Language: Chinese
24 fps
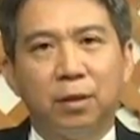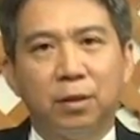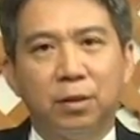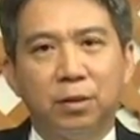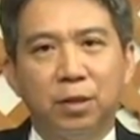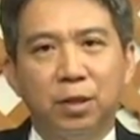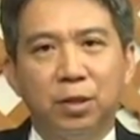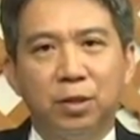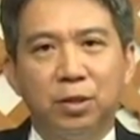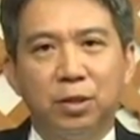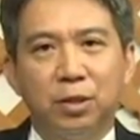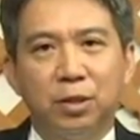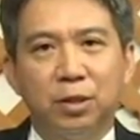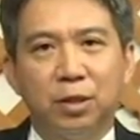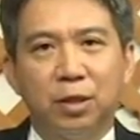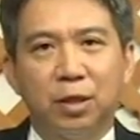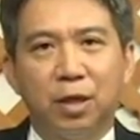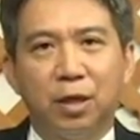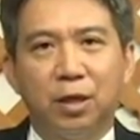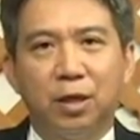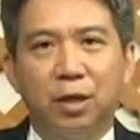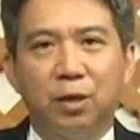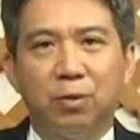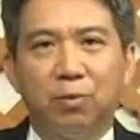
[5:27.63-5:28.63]
甚至
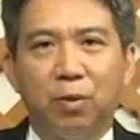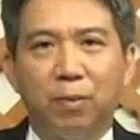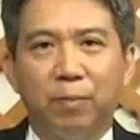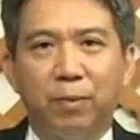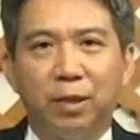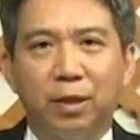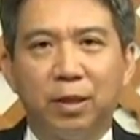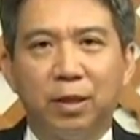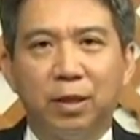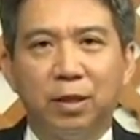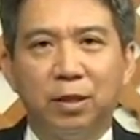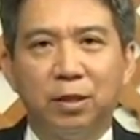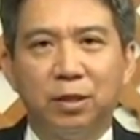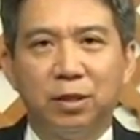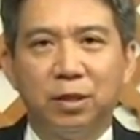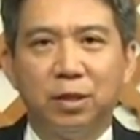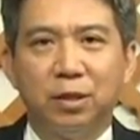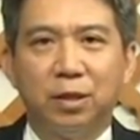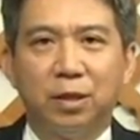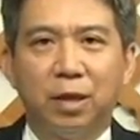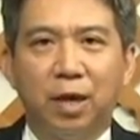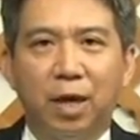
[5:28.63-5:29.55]
可能我们个性